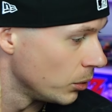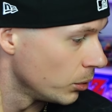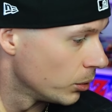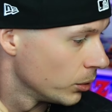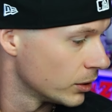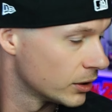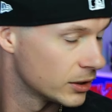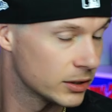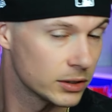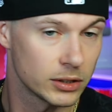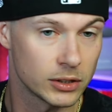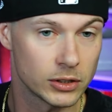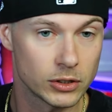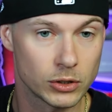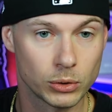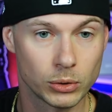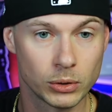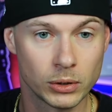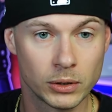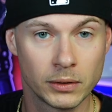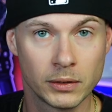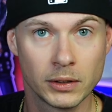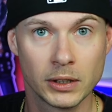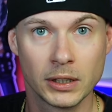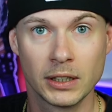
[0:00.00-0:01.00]
und
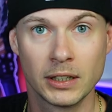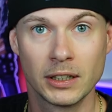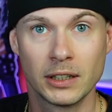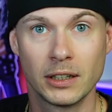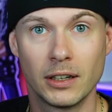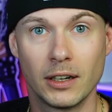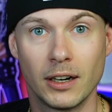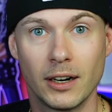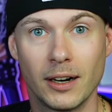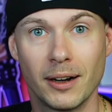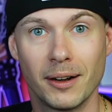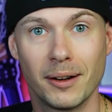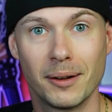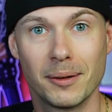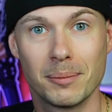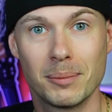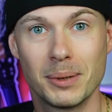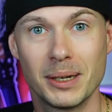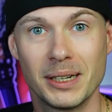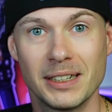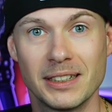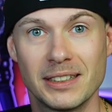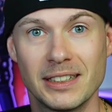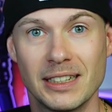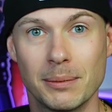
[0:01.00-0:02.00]
so äh,
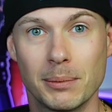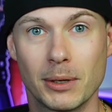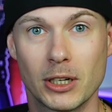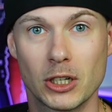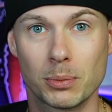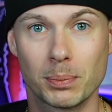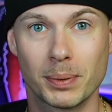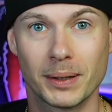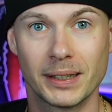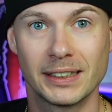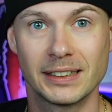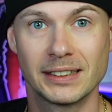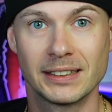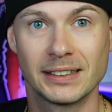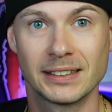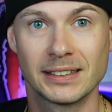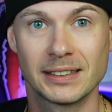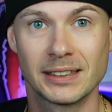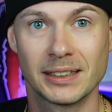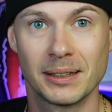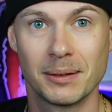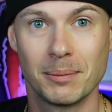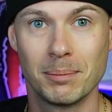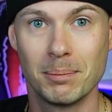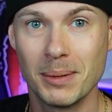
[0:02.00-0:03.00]
bin ich
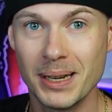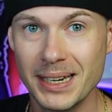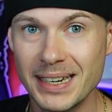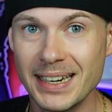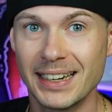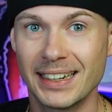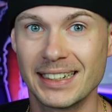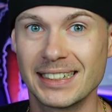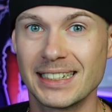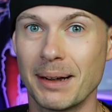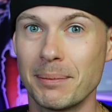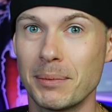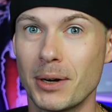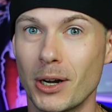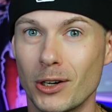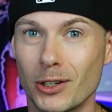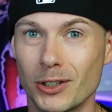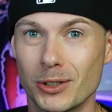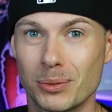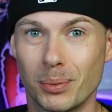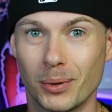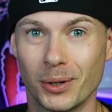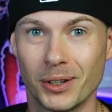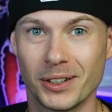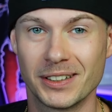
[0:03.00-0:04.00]
dementsprechend mit der
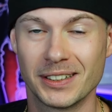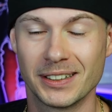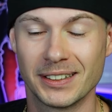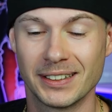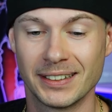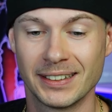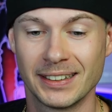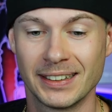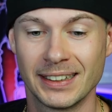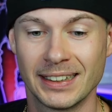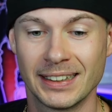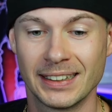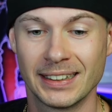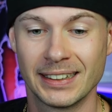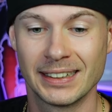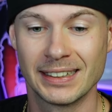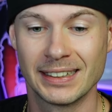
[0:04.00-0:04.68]
Gesamtausbeute